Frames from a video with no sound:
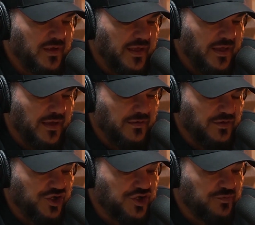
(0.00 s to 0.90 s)
É,
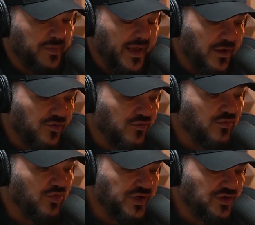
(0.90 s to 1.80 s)
espero
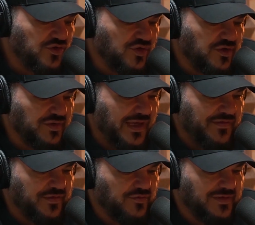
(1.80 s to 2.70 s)
muito que o
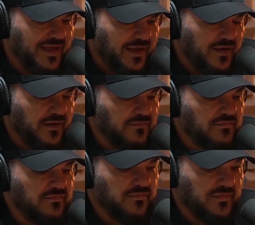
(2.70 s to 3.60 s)
Davidson tenha
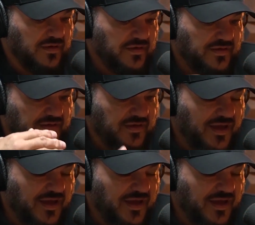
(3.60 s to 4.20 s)
se